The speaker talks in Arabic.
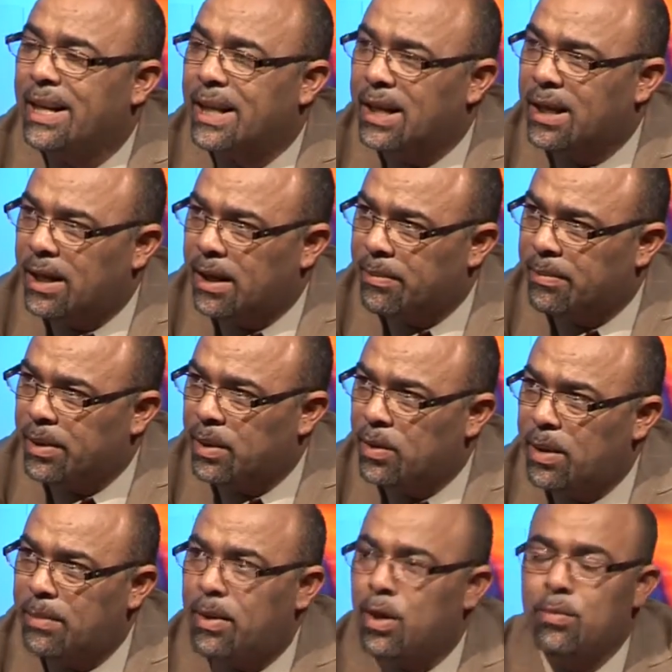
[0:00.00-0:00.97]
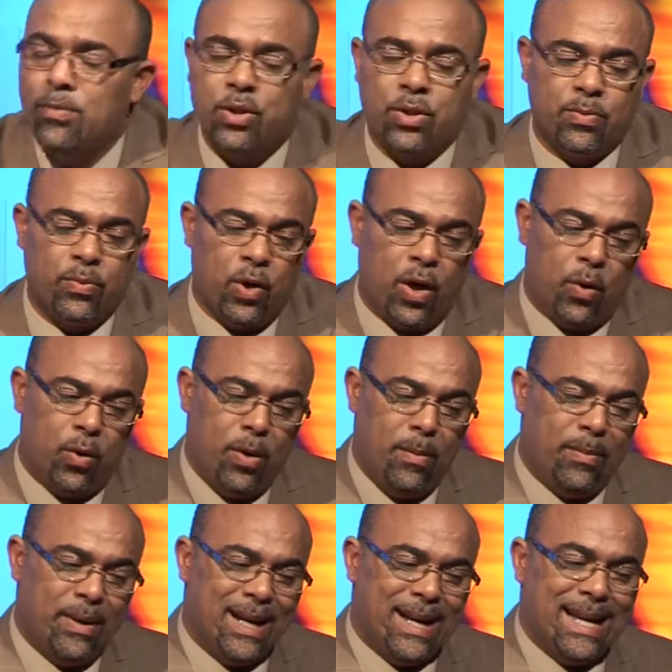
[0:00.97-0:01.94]
اللي رباوها ما همش بوها
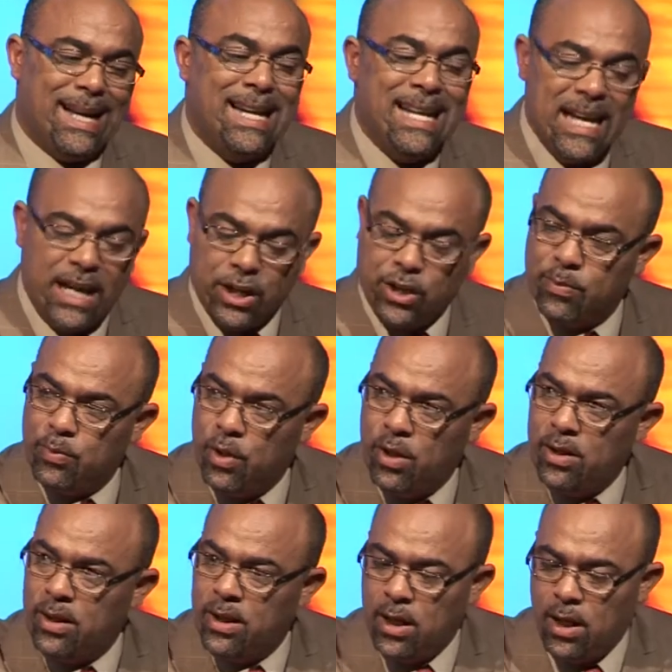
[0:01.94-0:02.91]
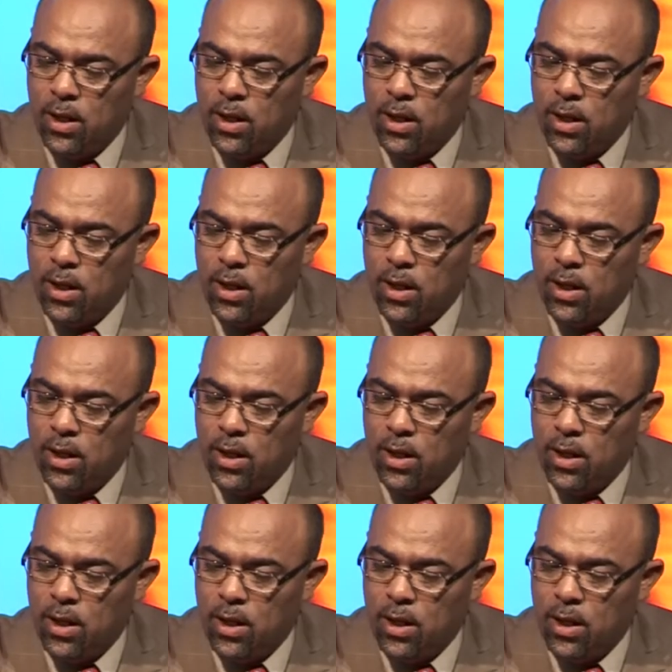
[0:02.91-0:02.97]
وأمها اللي أنجبوها